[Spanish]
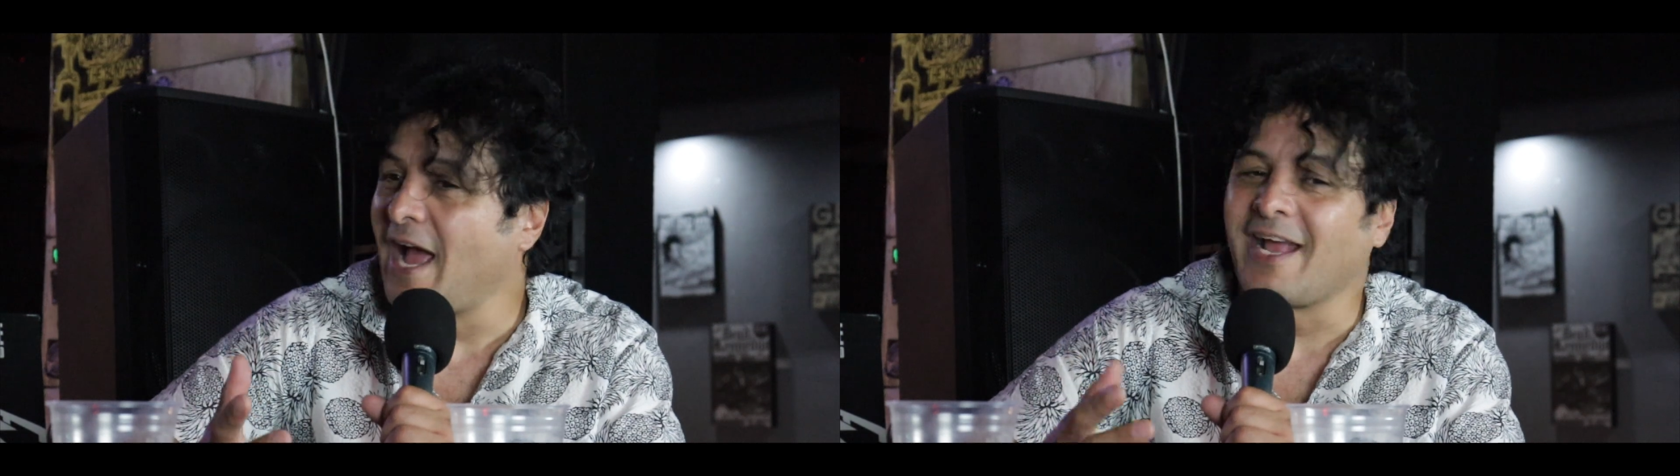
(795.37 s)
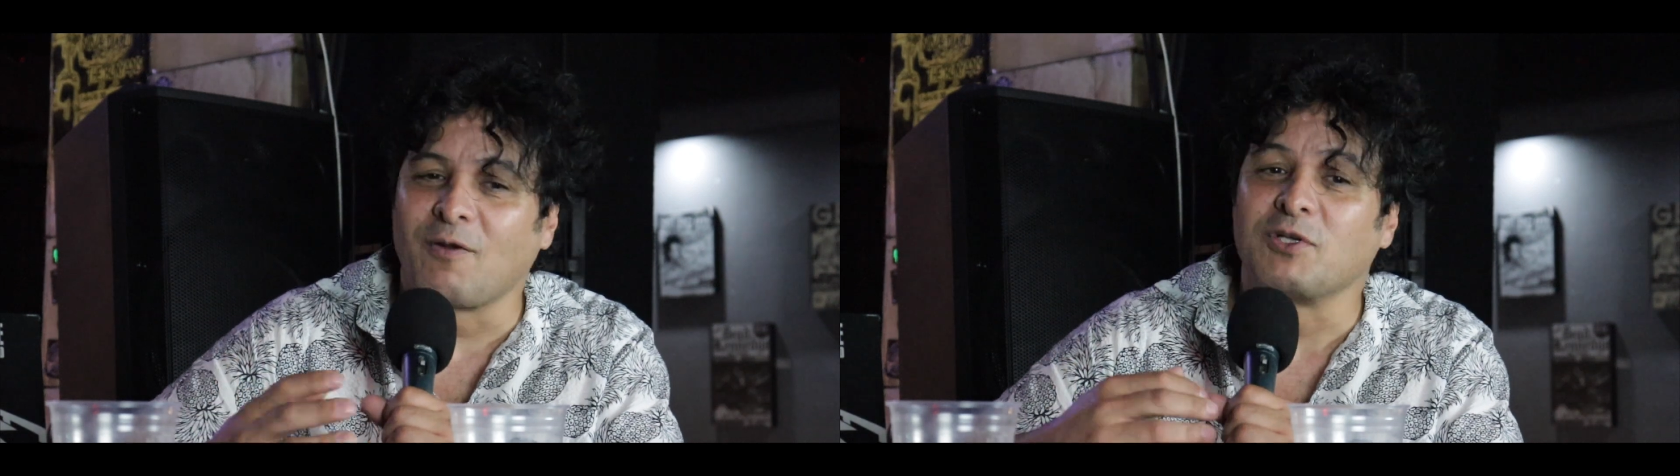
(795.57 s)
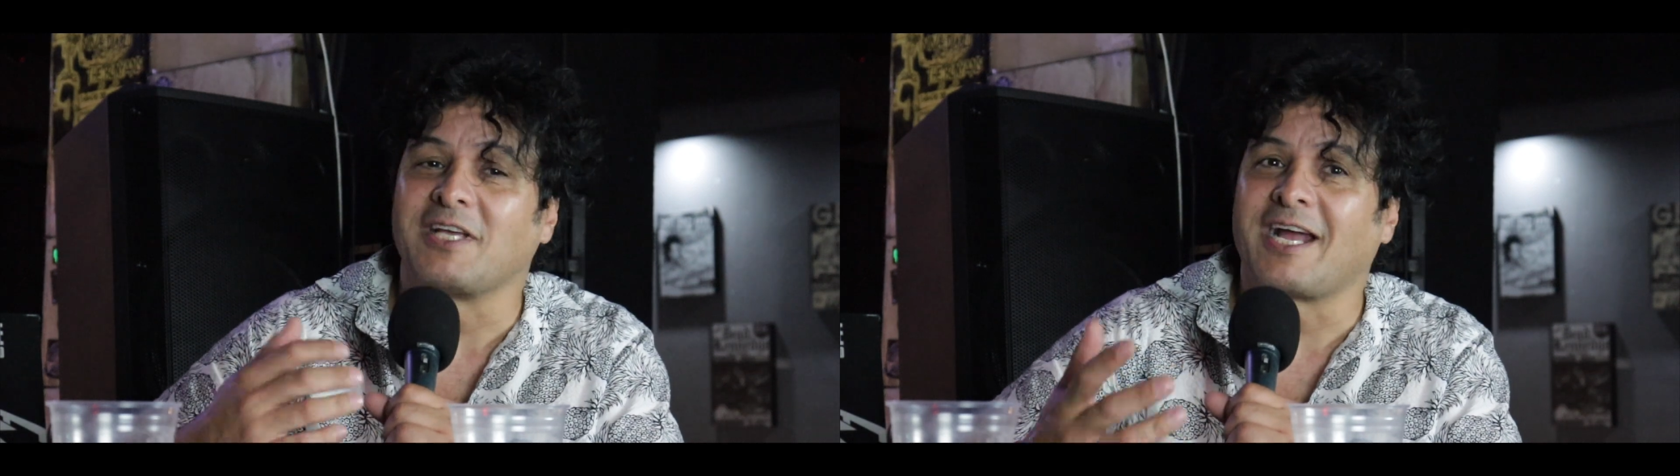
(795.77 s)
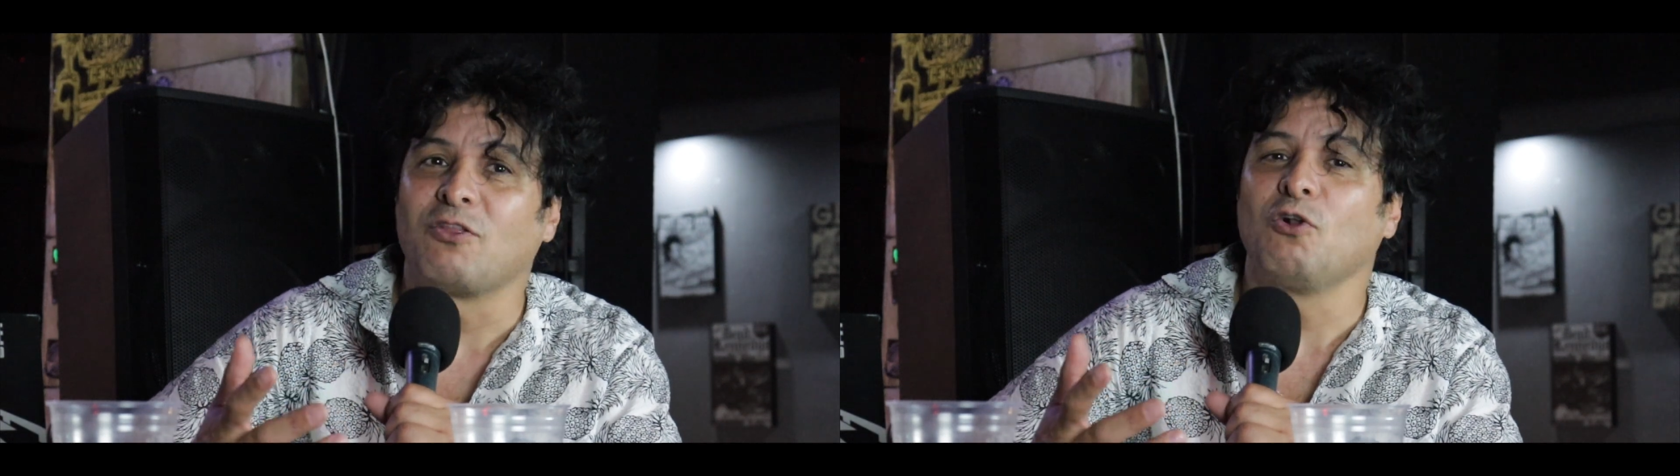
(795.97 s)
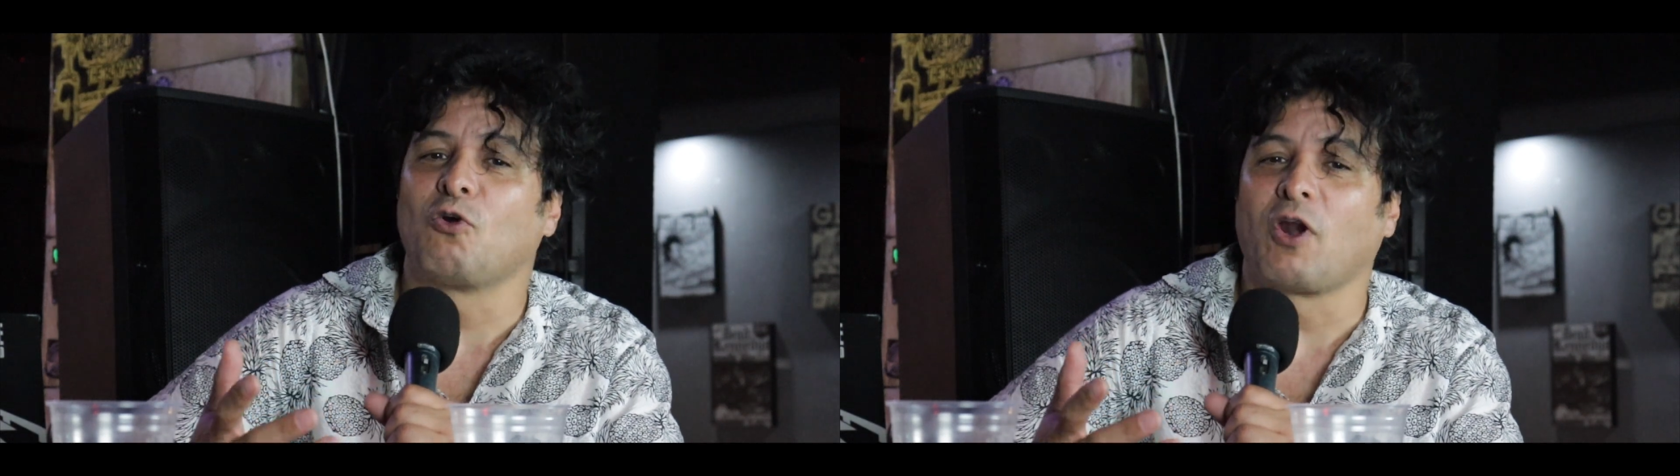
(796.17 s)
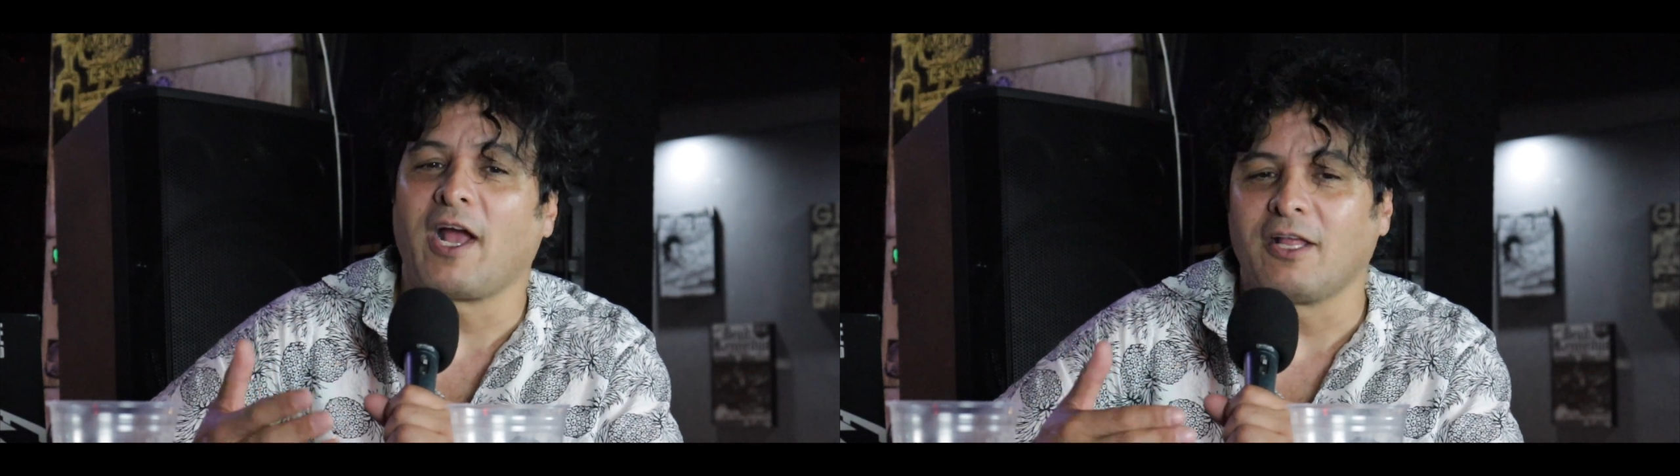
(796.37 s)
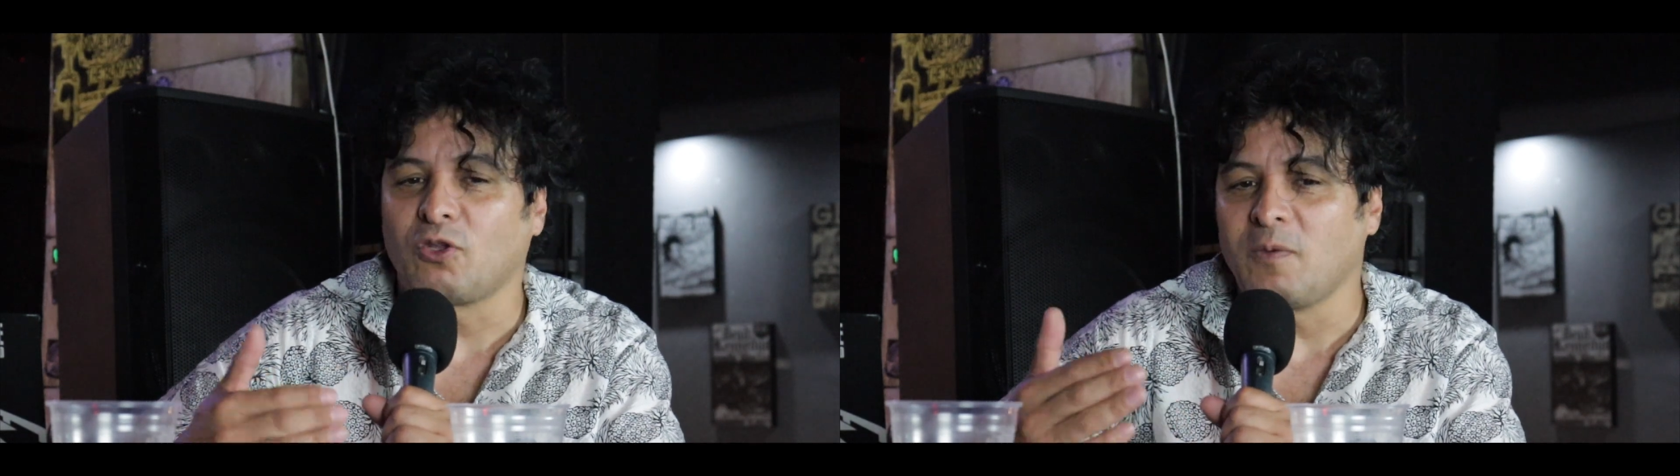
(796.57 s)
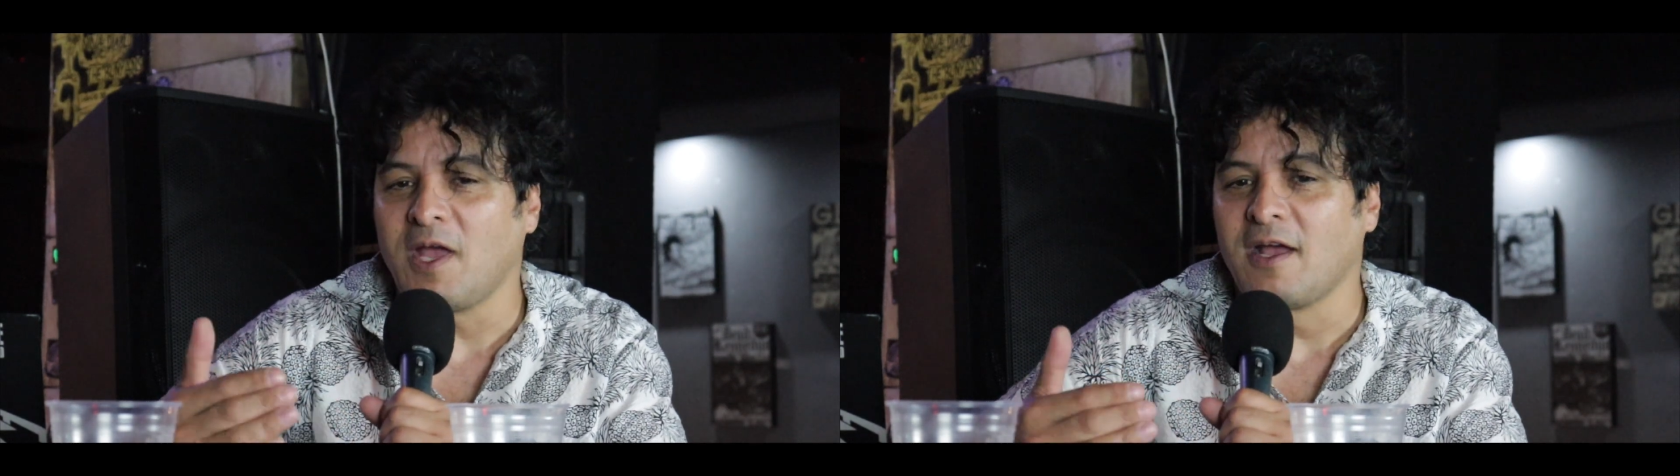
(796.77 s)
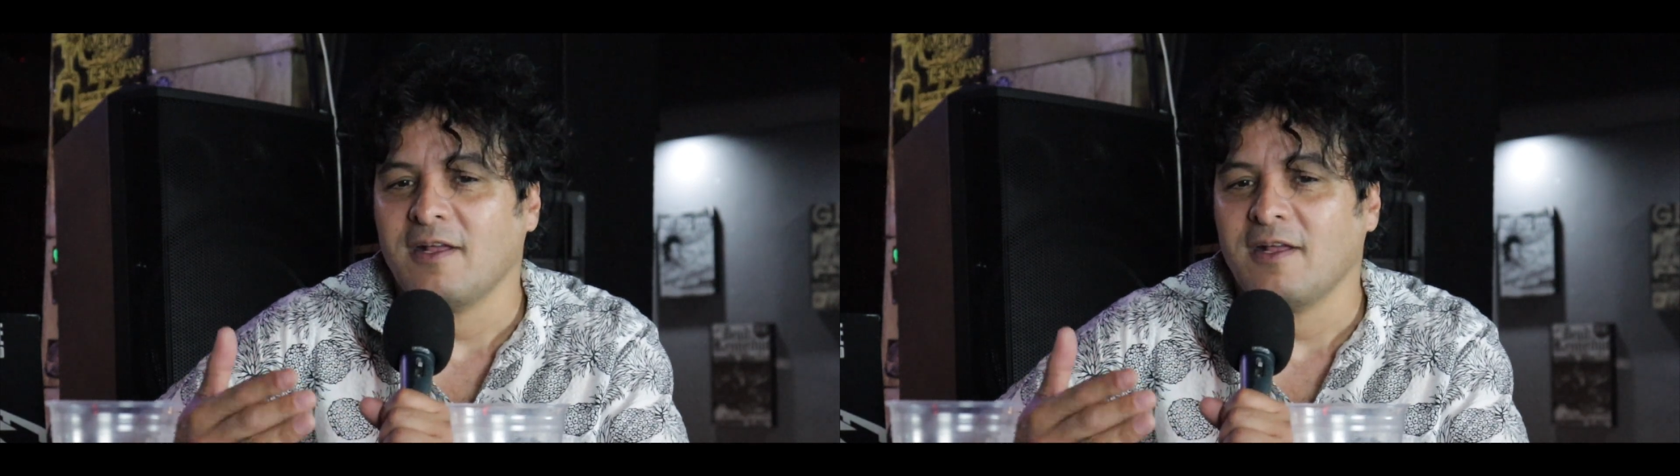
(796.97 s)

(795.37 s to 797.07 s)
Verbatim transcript: Coraje, güey, sacando el coraje todavía